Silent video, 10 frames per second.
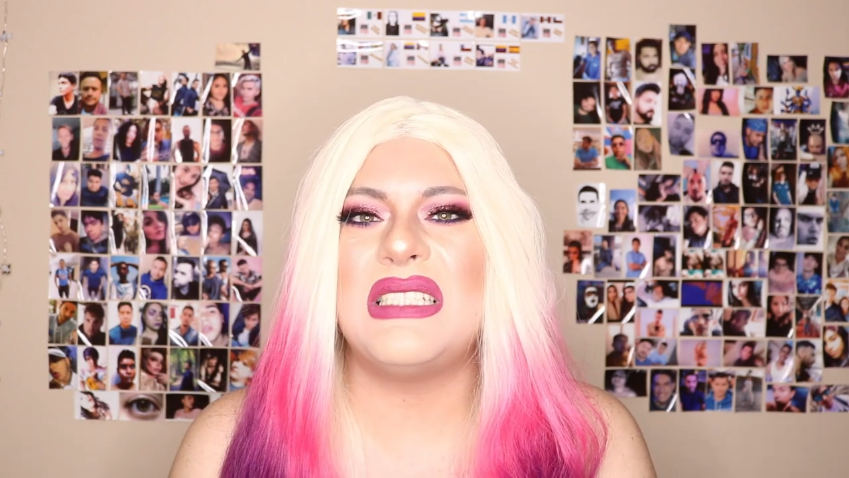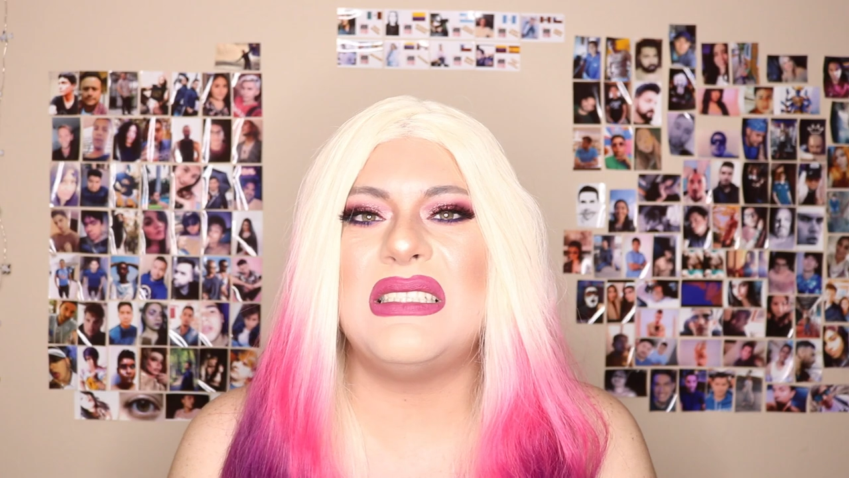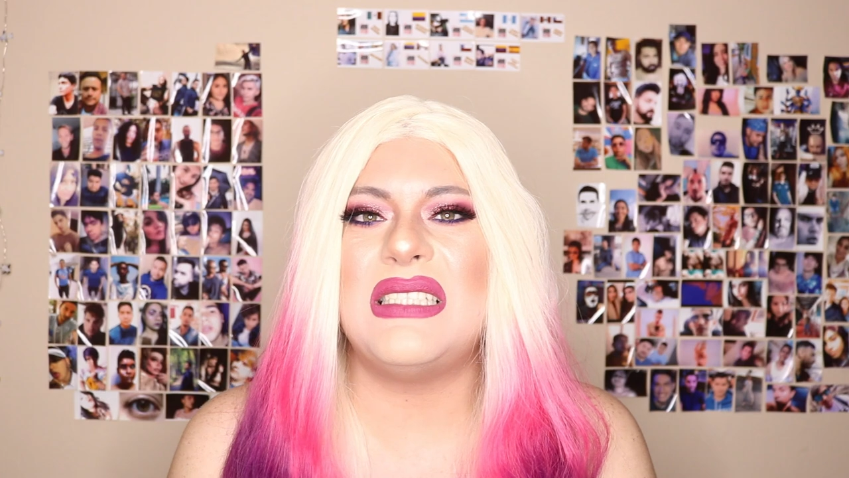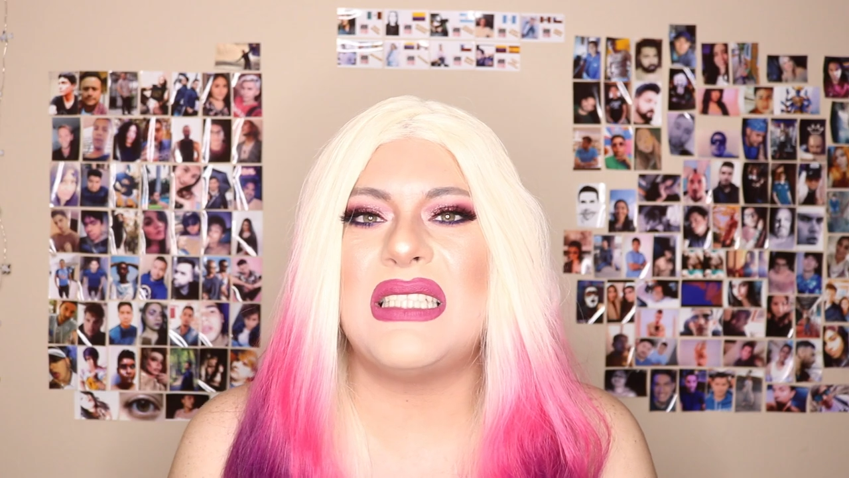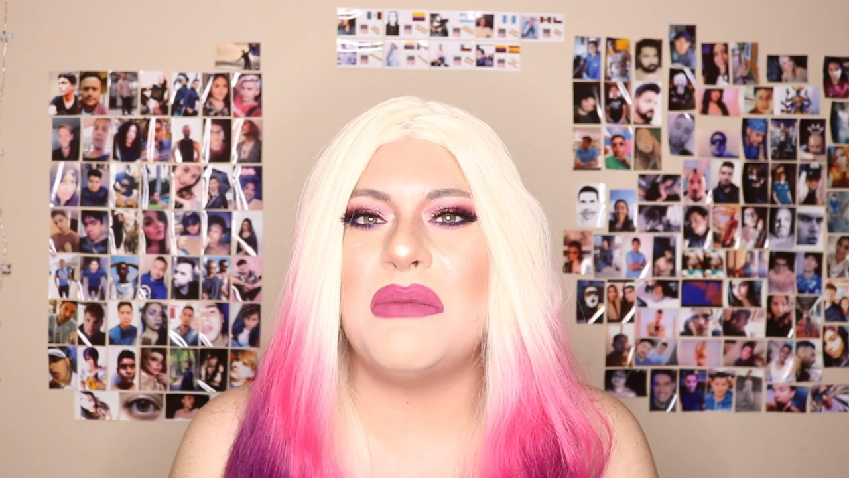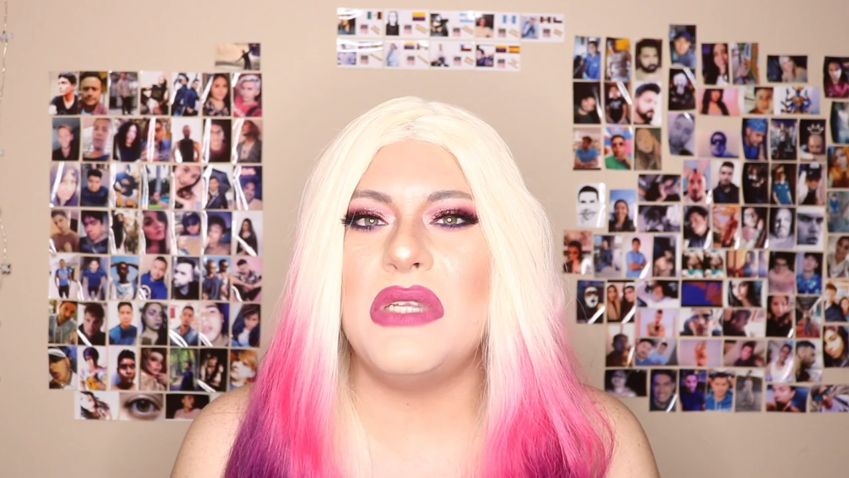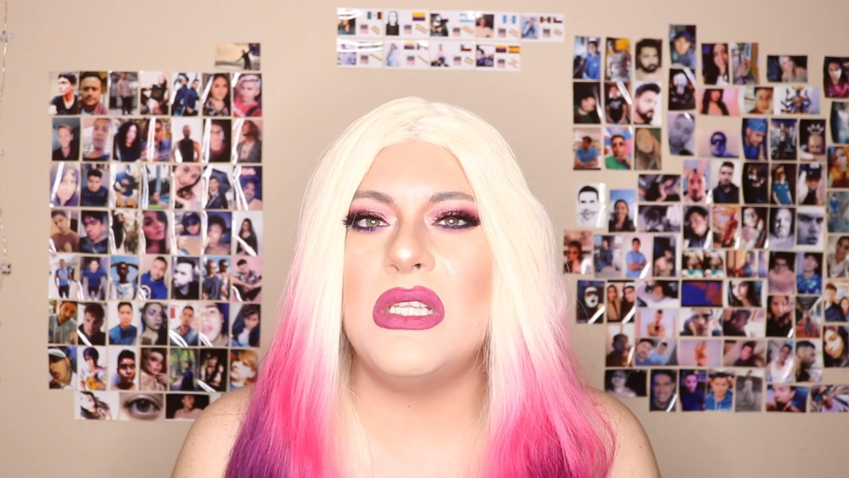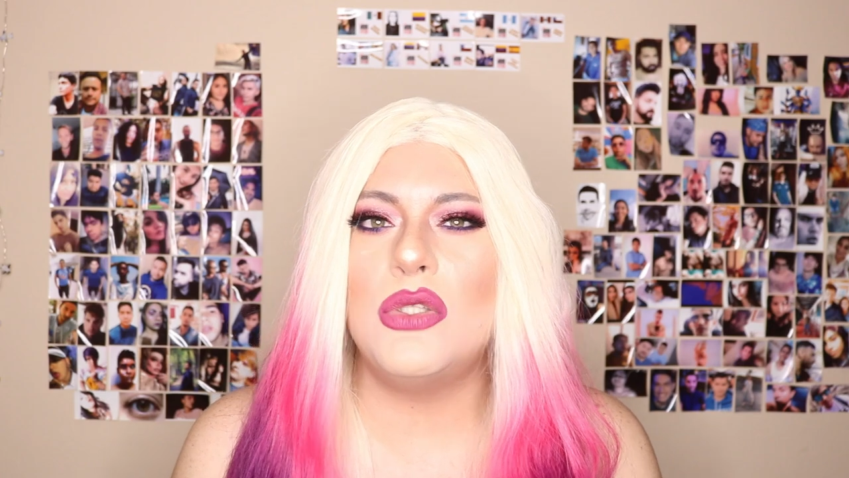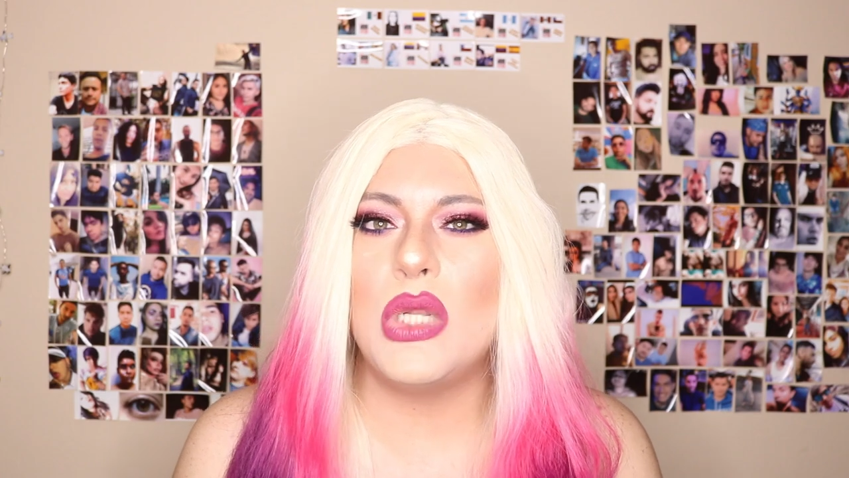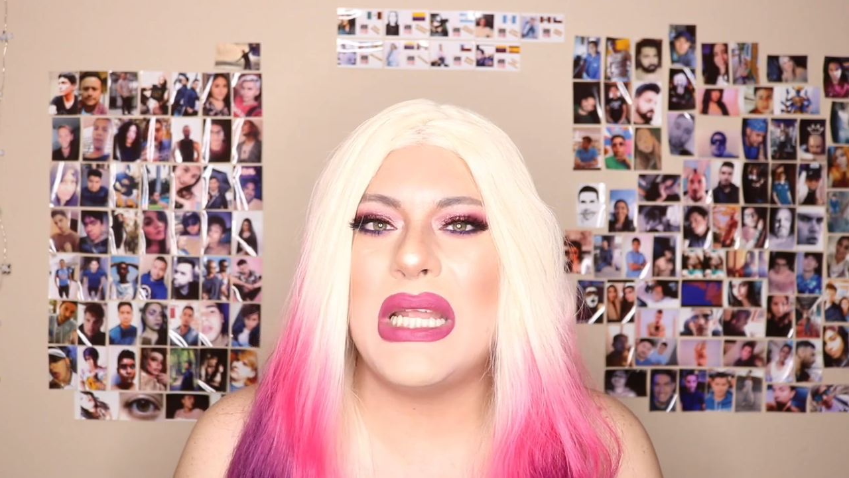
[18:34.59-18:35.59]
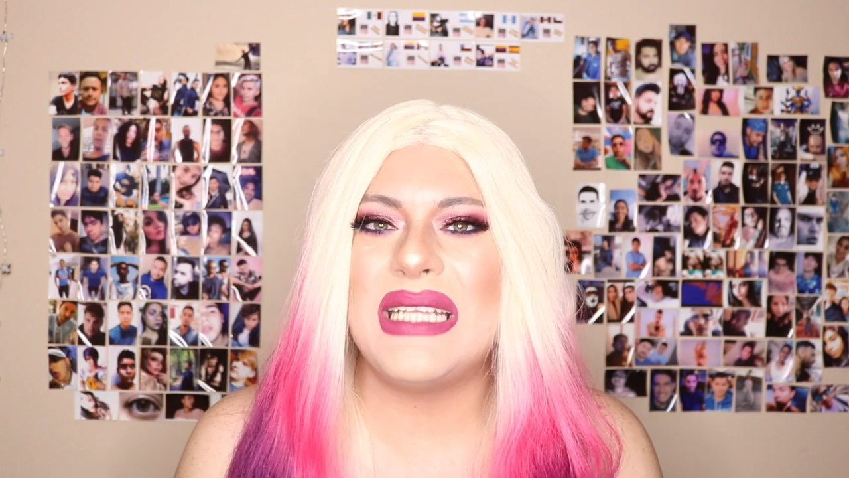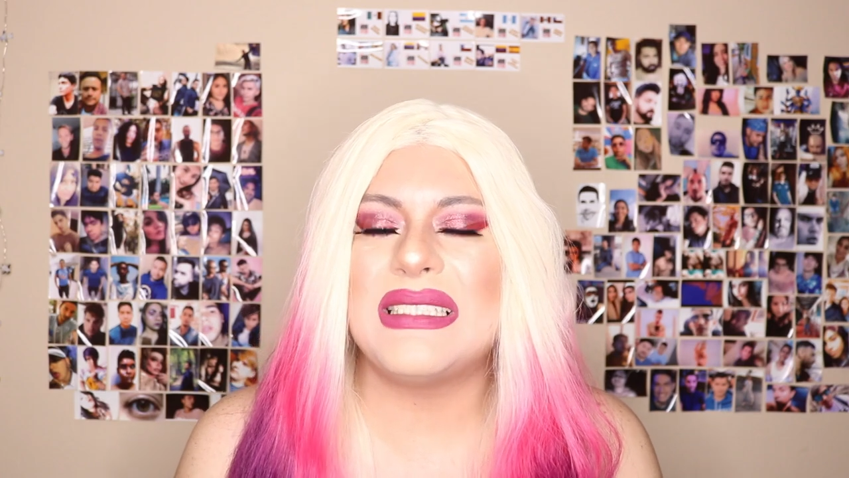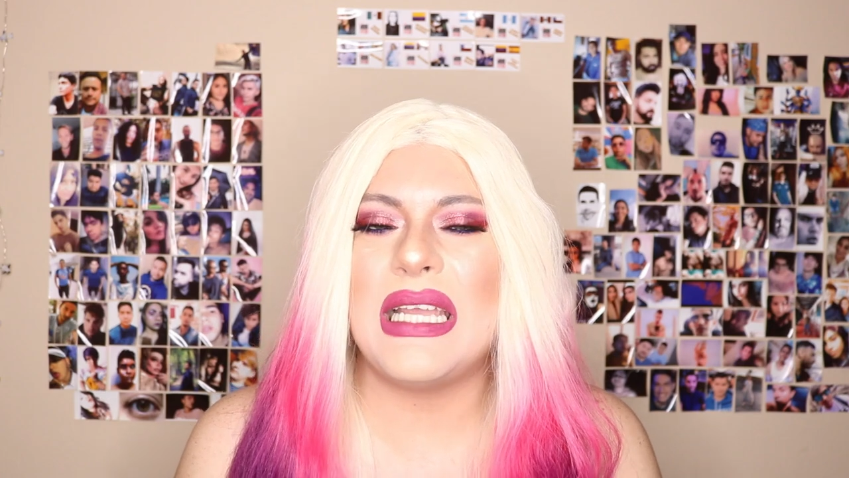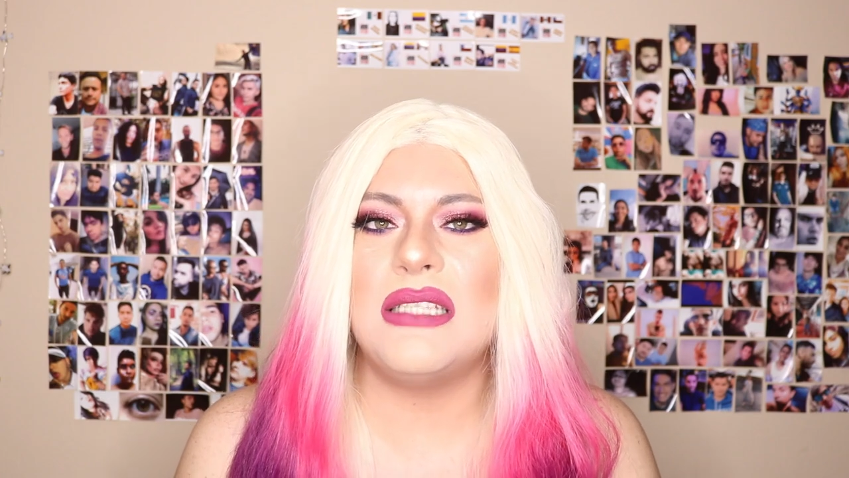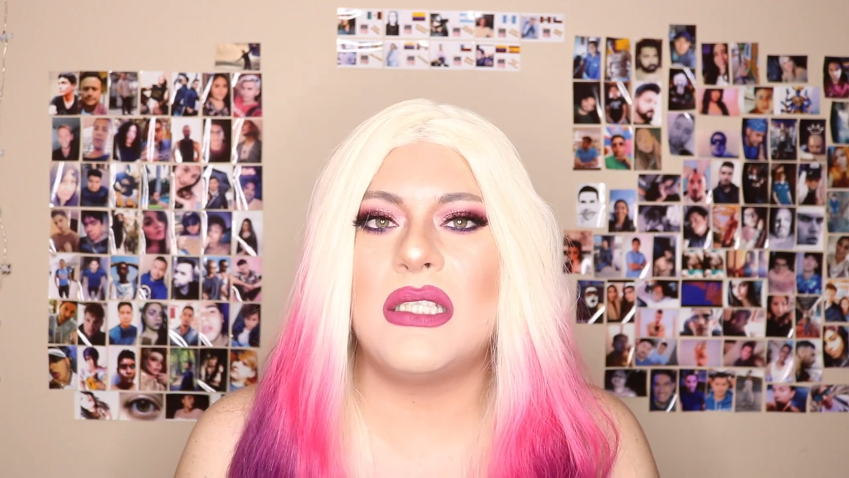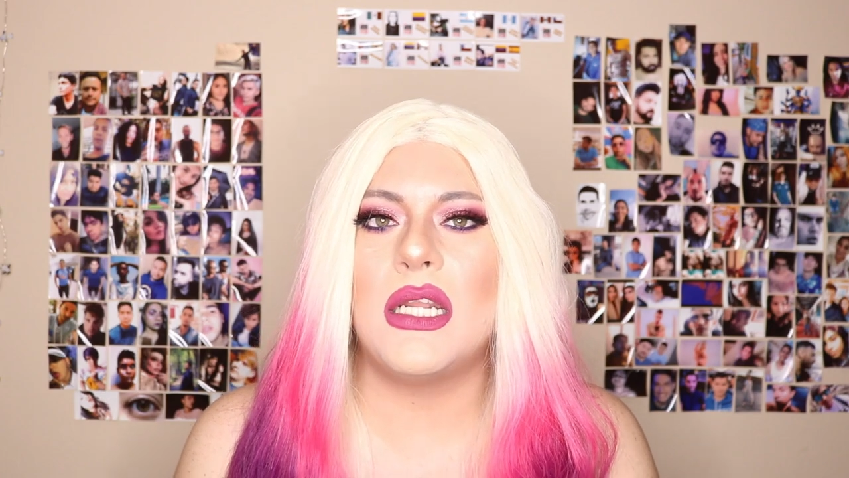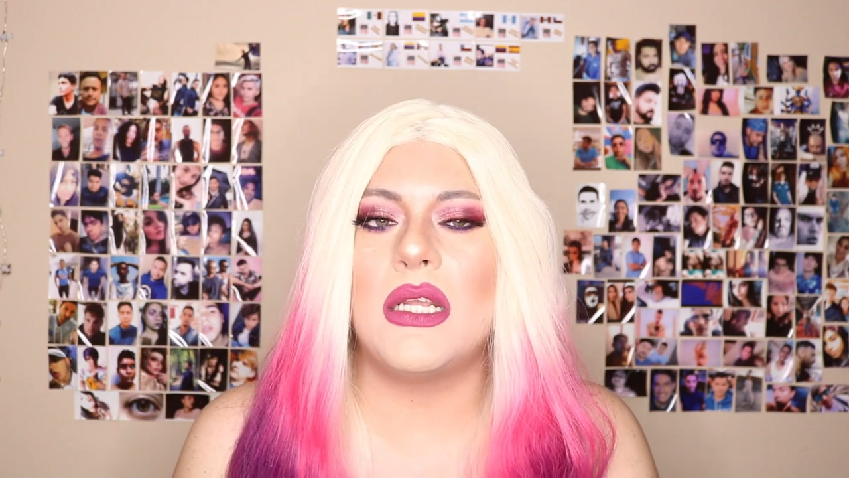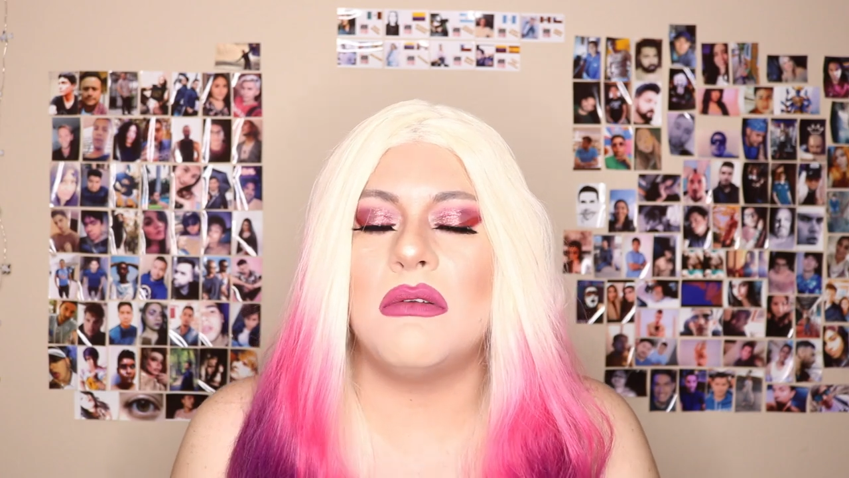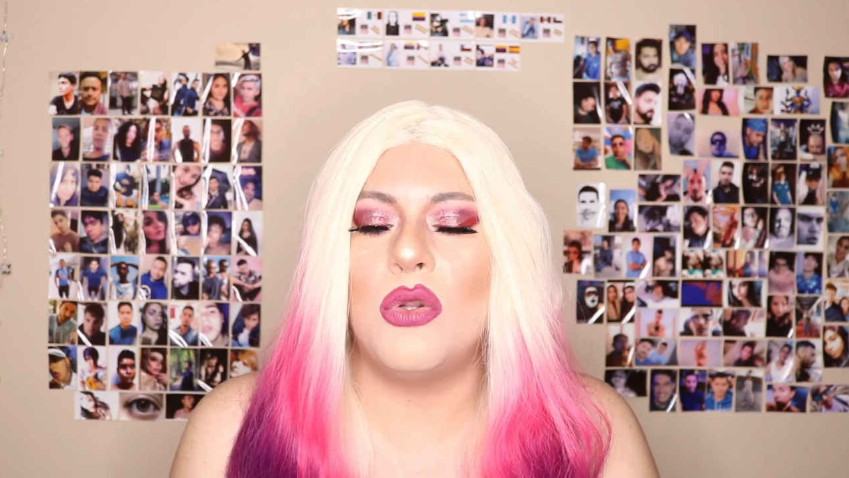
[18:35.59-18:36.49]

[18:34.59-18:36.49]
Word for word: 17 mil dólares entre